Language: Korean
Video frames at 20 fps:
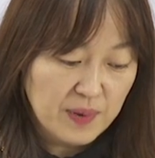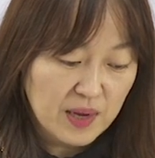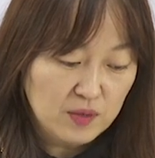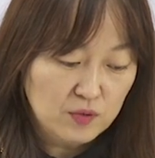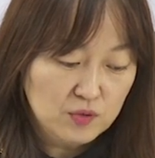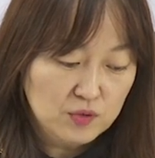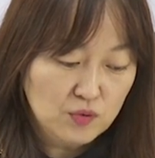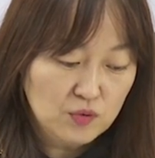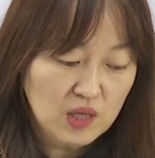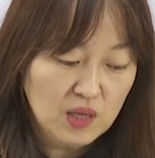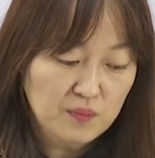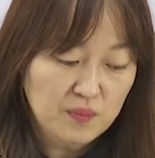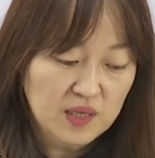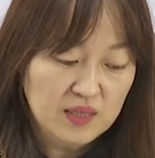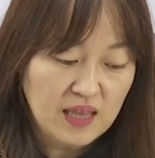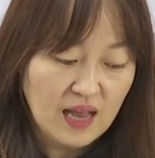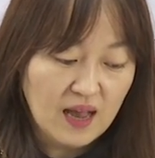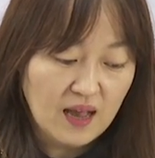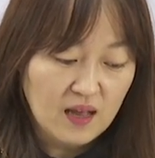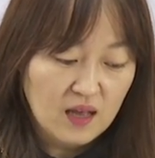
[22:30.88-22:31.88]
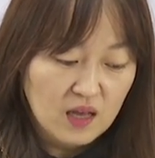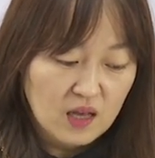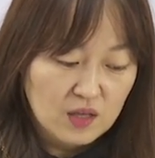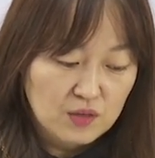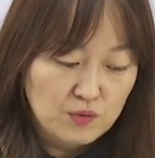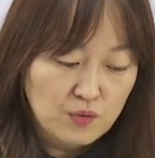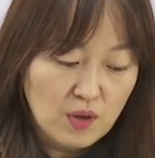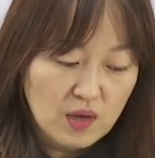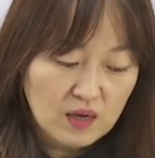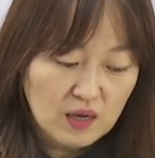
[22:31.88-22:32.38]
바로 손해입니다.
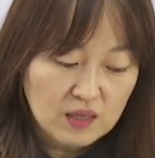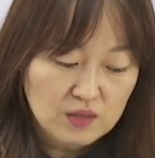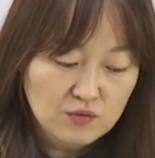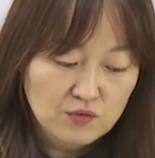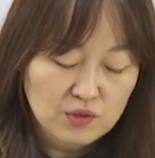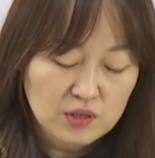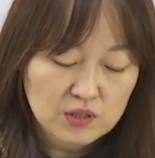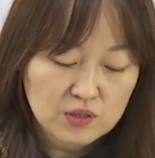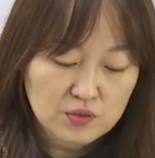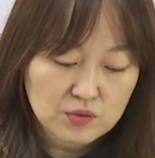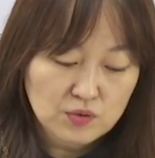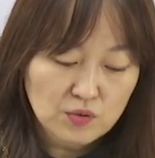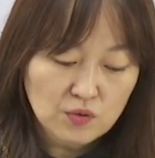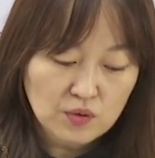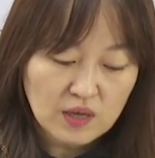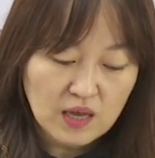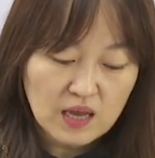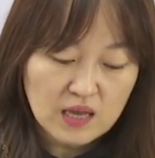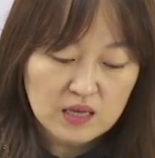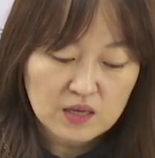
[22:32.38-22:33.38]
뇌관 뒤쪽에